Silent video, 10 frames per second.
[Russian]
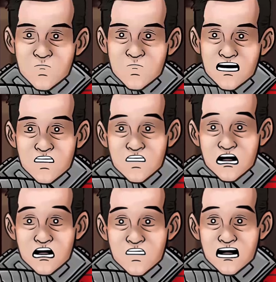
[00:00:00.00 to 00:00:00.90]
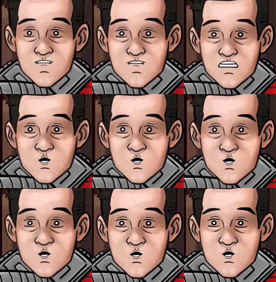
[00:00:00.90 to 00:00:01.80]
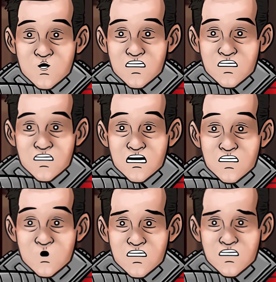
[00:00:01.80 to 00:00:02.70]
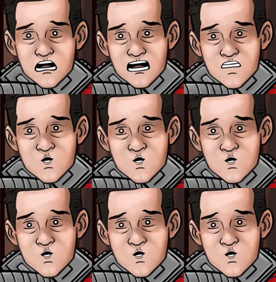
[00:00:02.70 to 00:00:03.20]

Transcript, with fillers: Эти штуки превратили вас в того, кем вы не